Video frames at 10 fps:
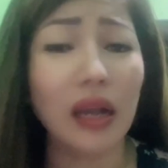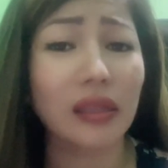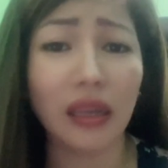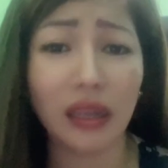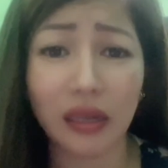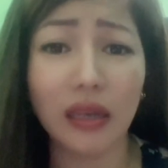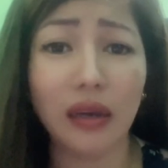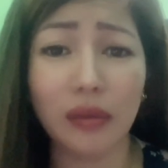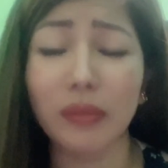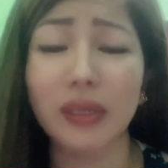talaga
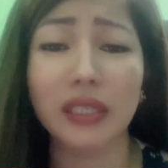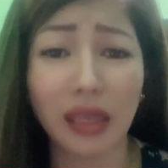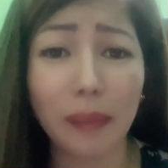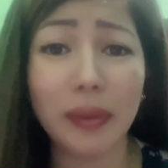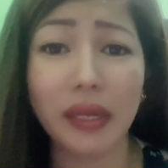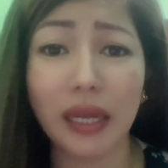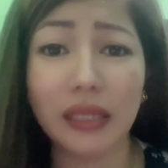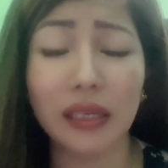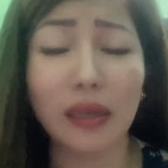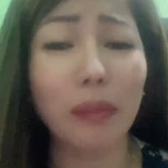lang masasabi
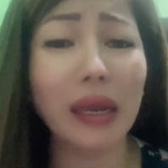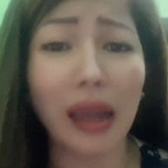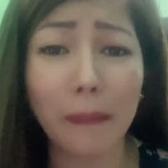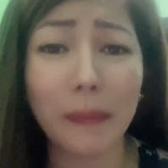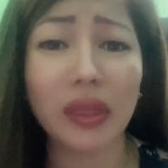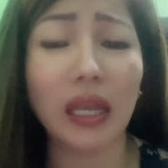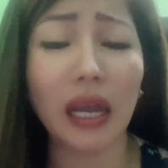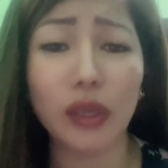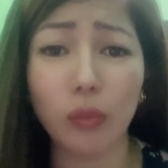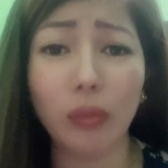natin na malapit na
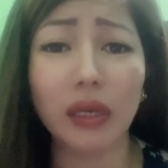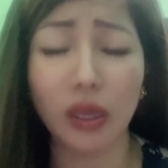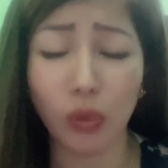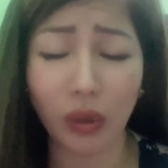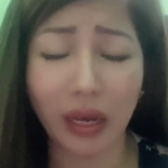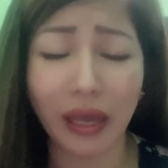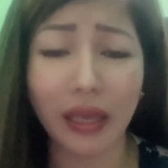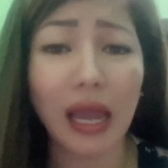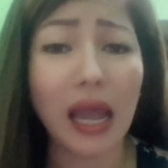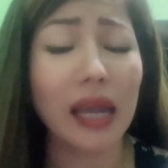kayong
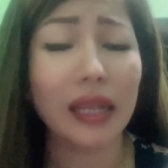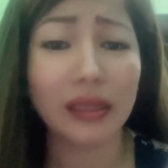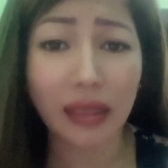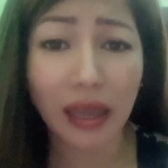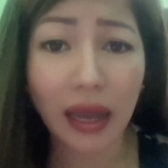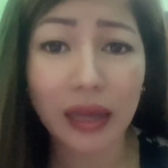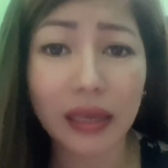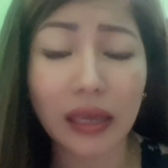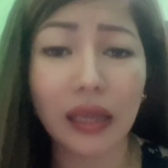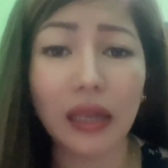maghiwalay
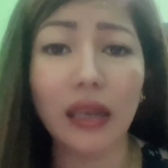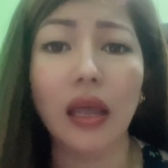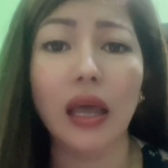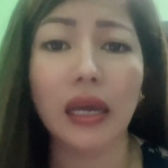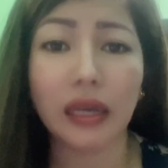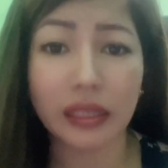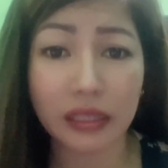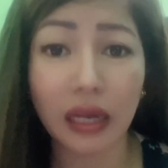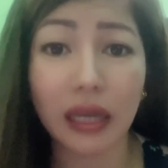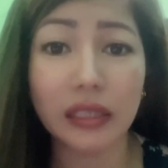dahil
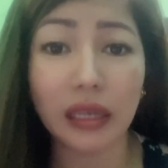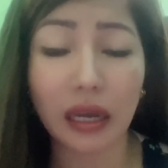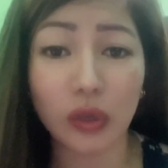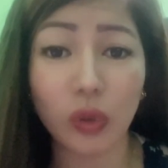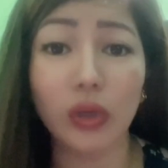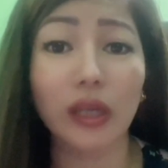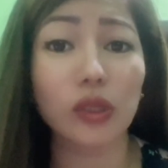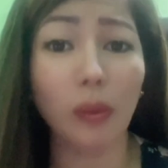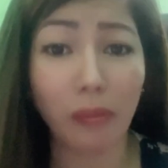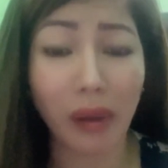kanya-kanya kayo ng
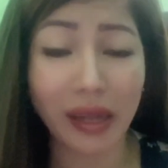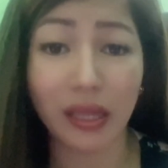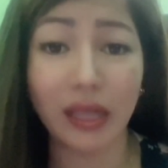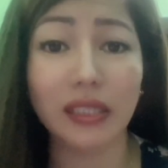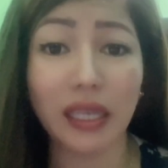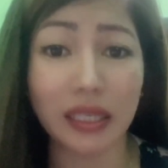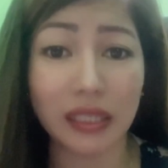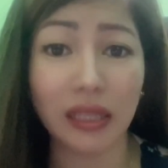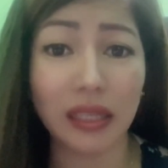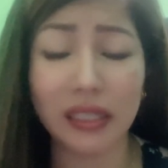sumbatan sa
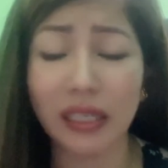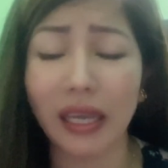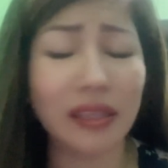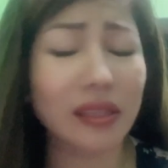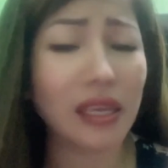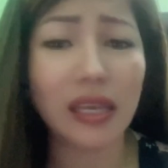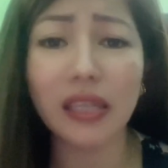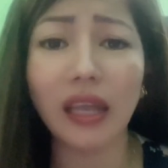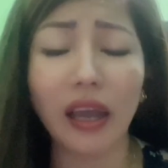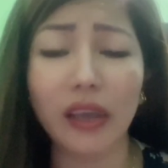isa't isa.
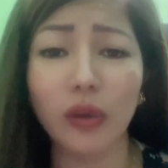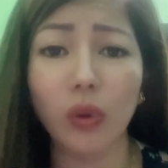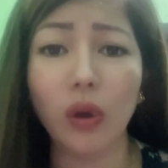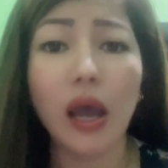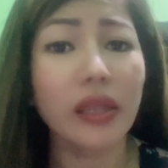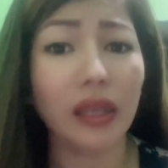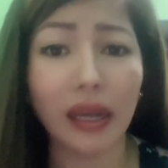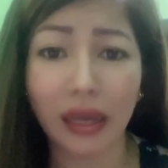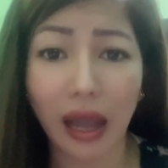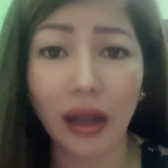Hindi na kayo
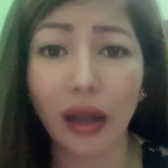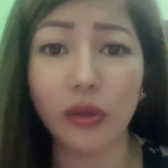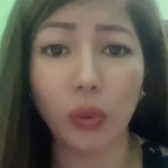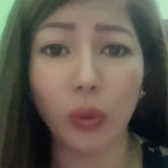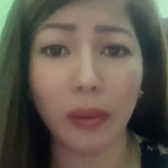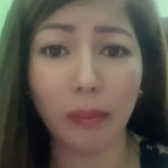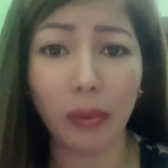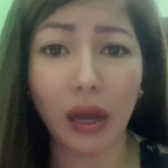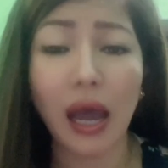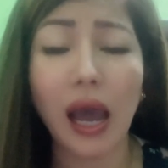nagkakaunawan
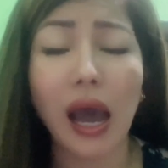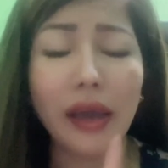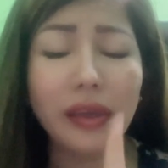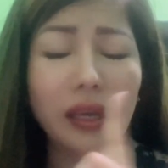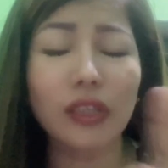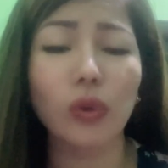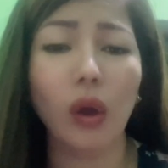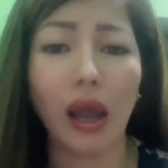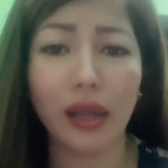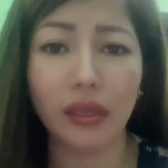pa. Ayan
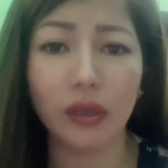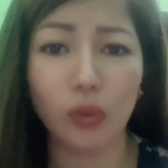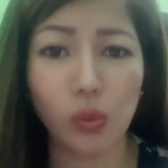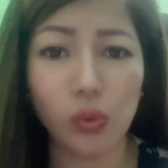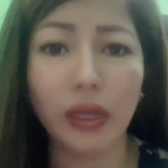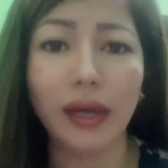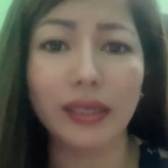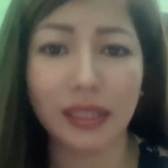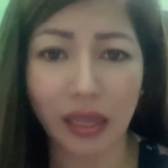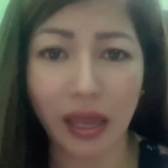yung ating unang
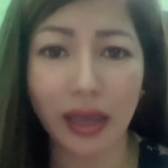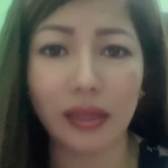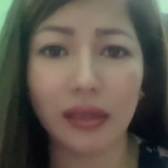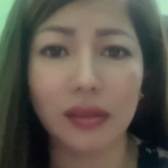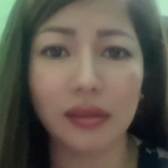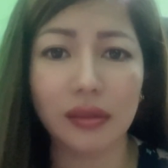sign